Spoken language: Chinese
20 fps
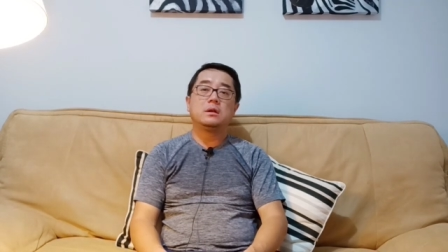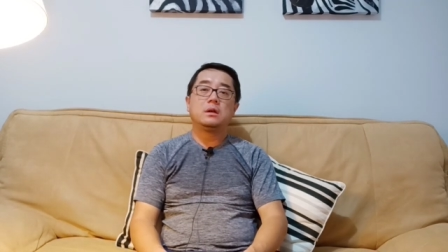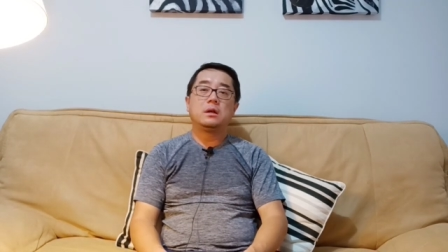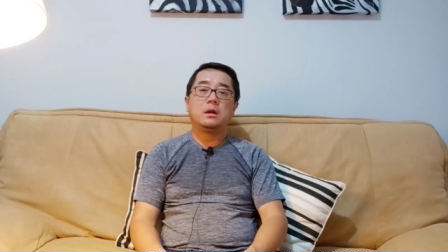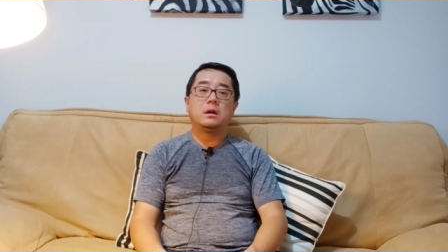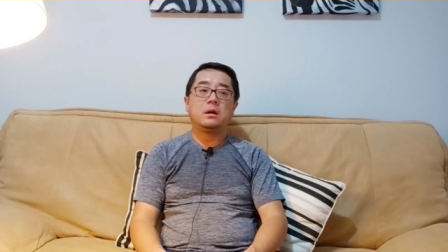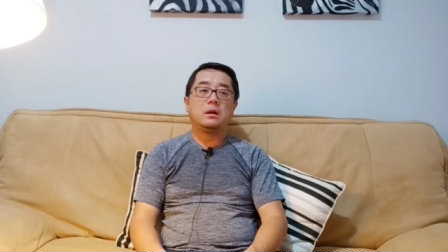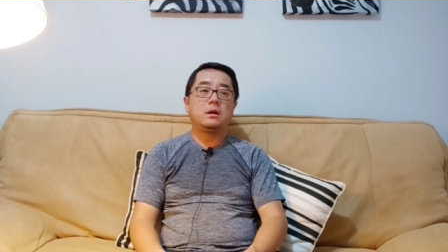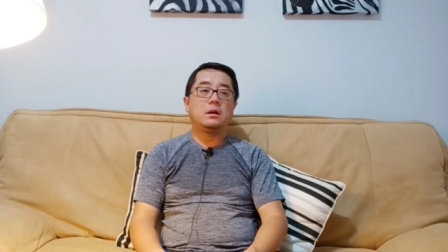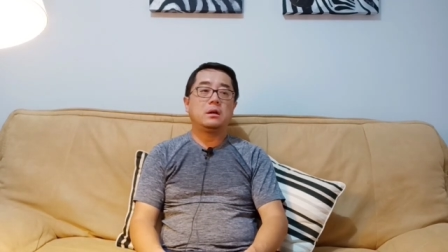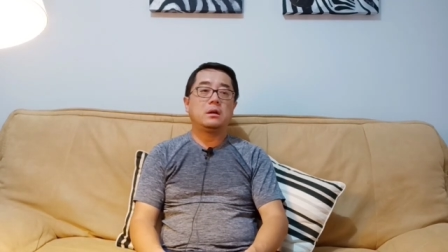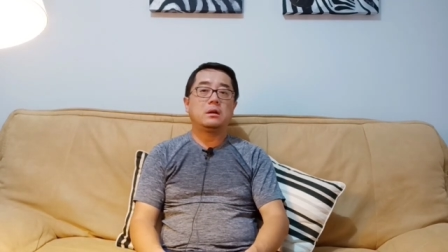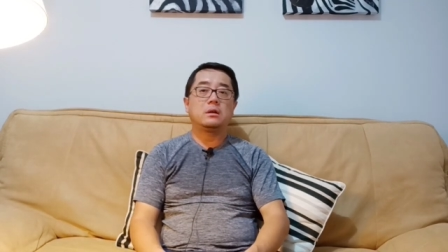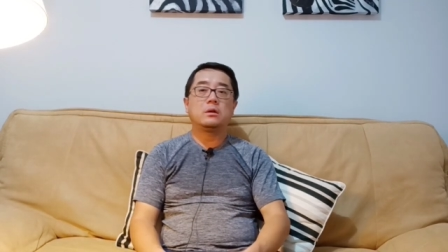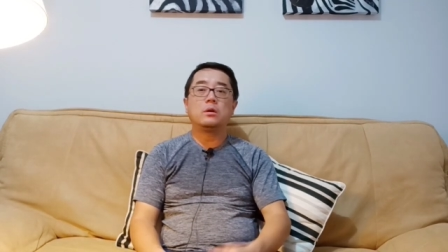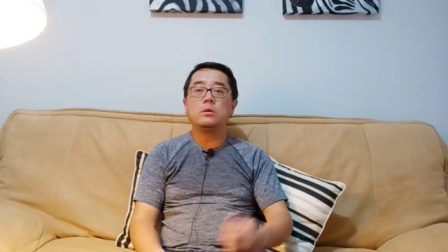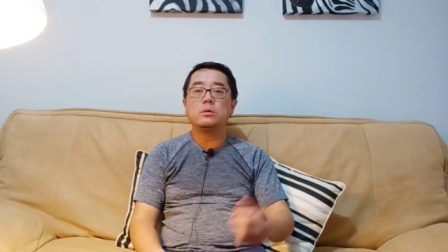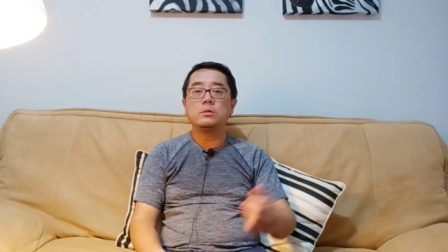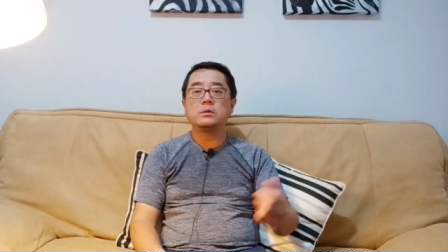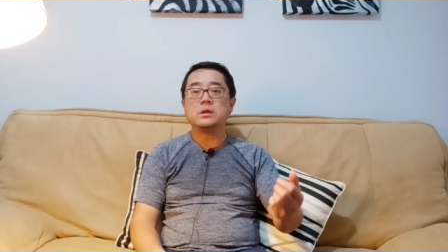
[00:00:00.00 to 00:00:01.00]
啊
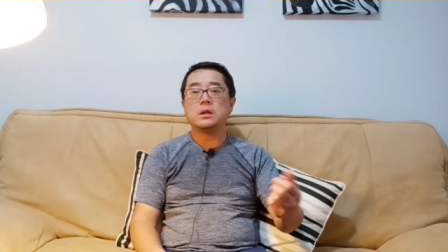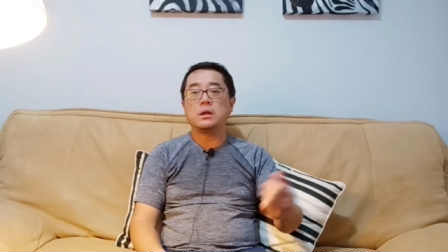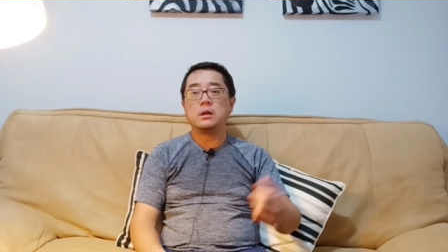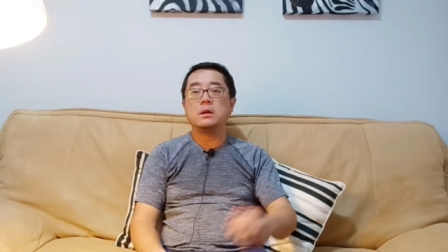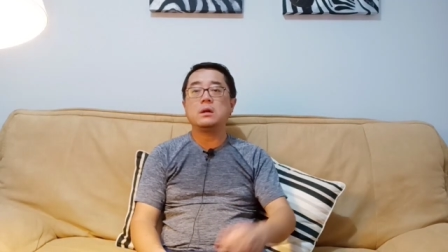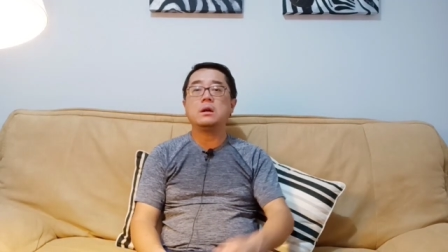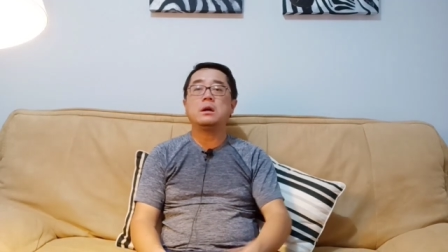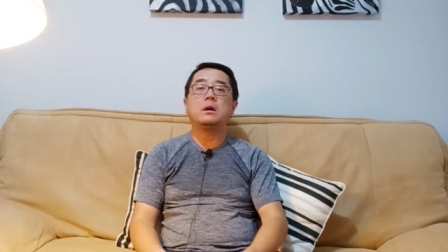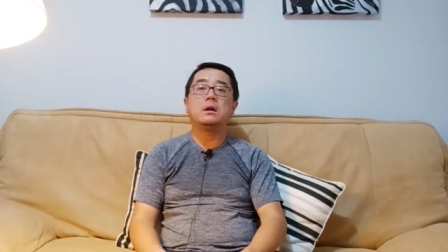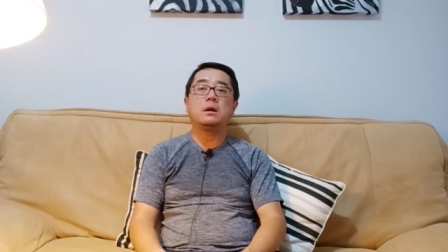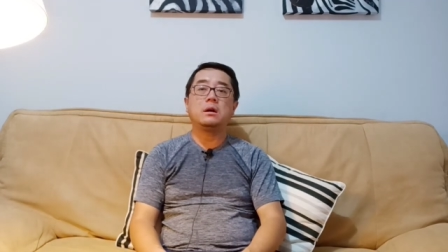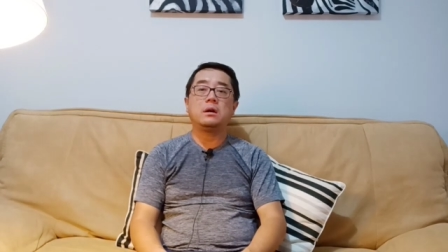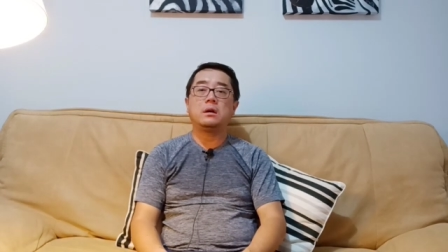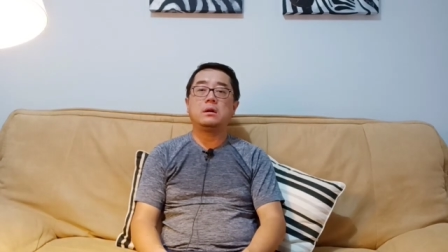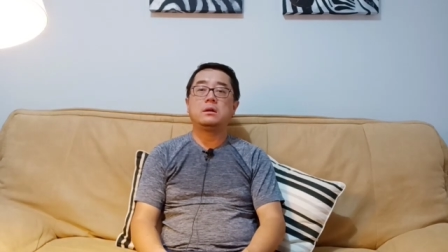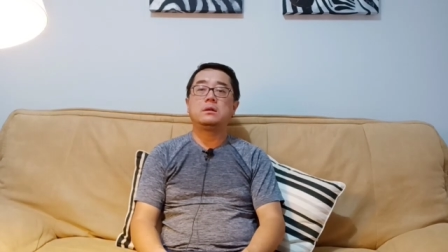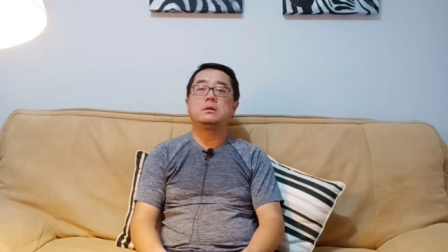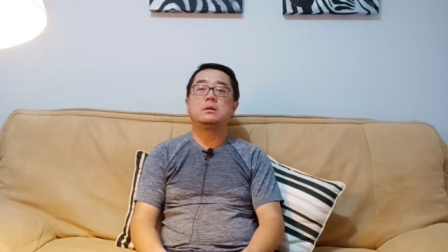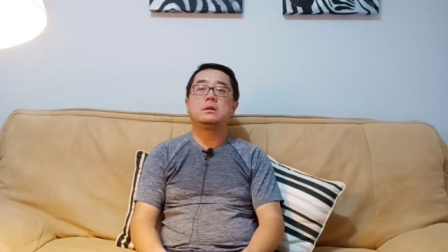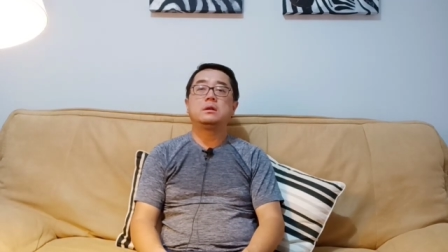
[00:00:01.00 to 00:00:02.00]
空乘啊，啊，
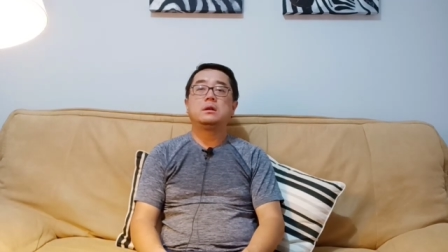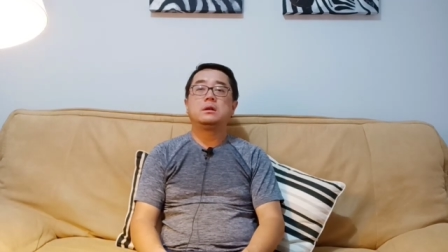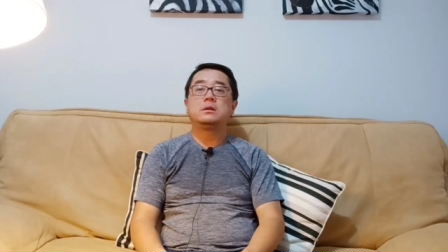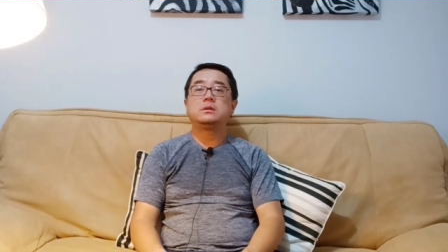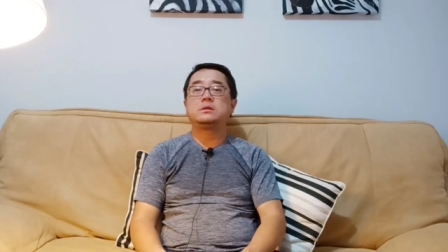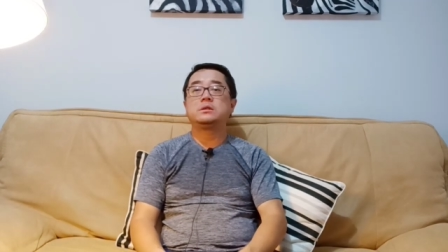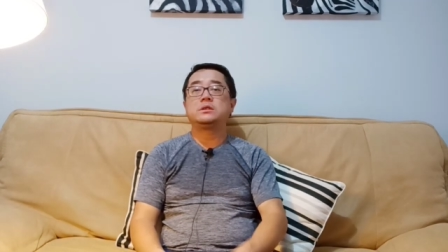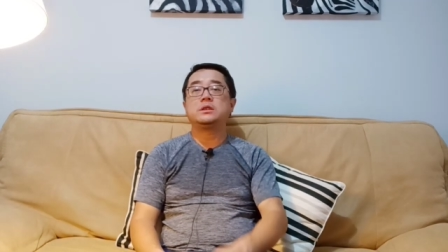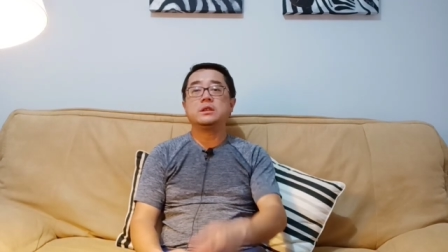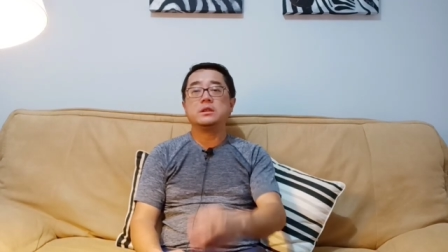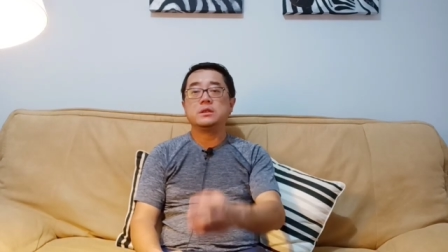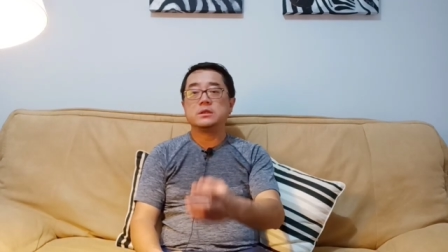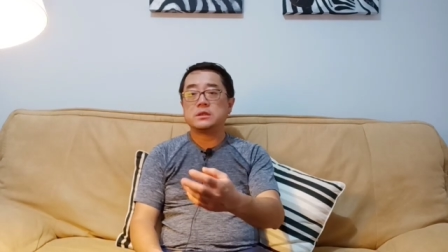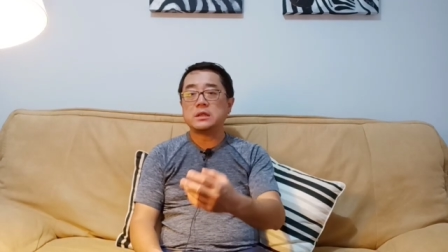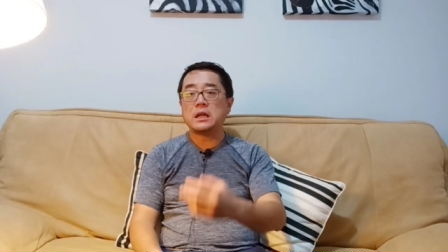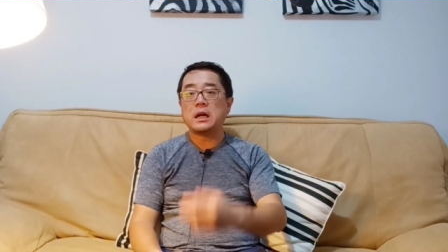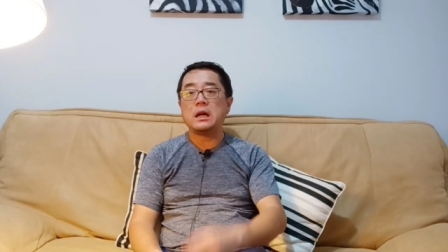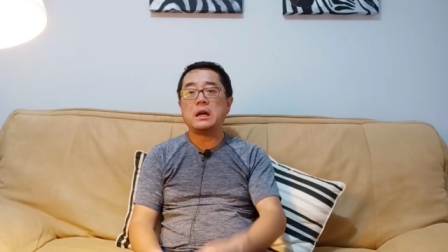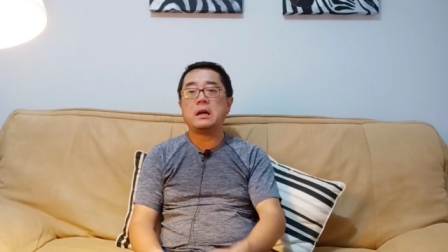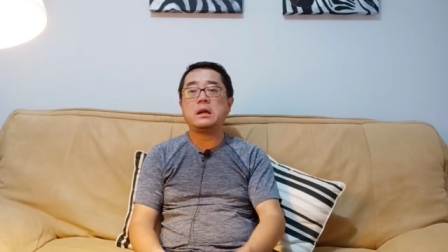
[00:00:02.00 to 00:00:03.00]
警
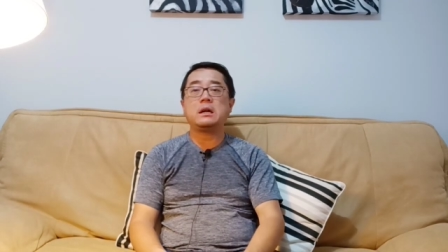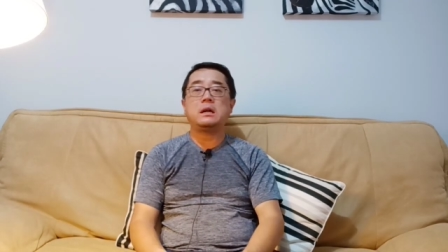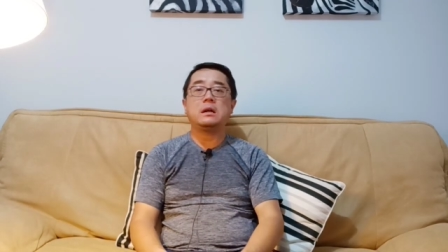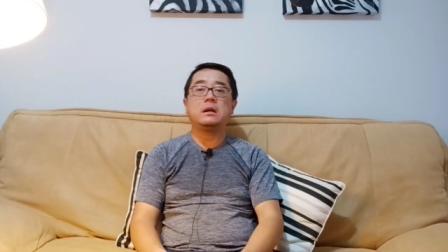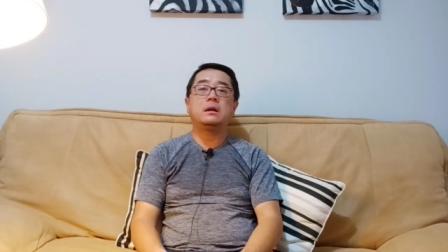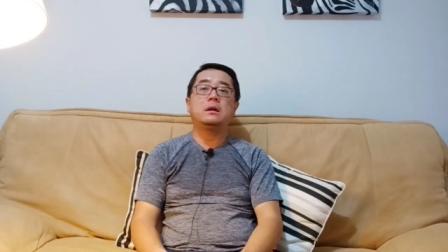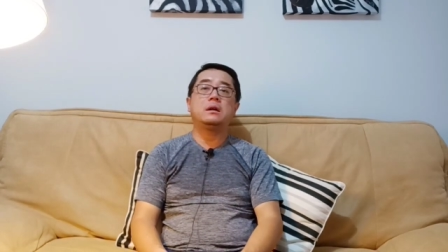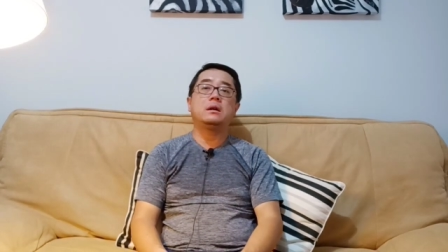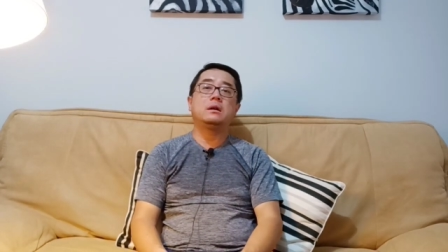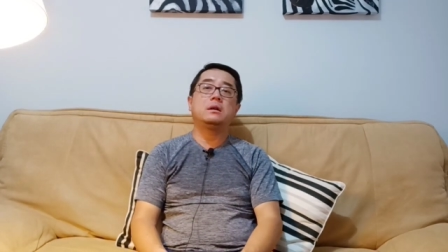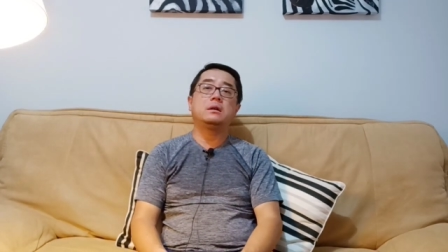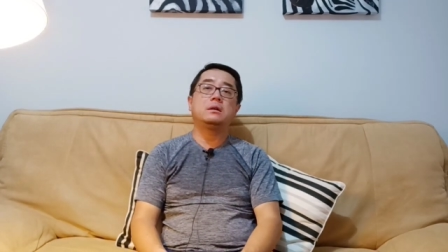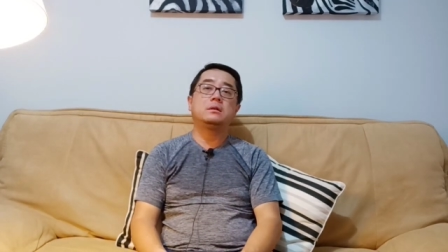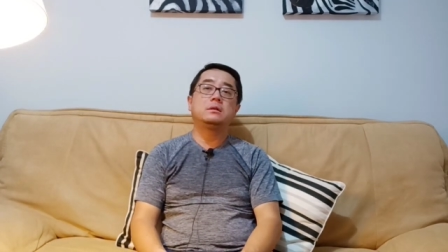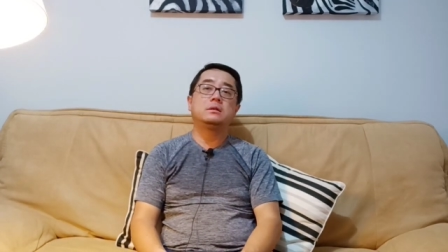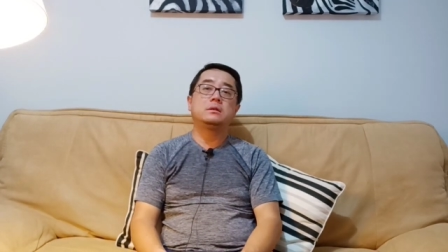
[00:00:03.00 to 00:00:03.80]
察啊。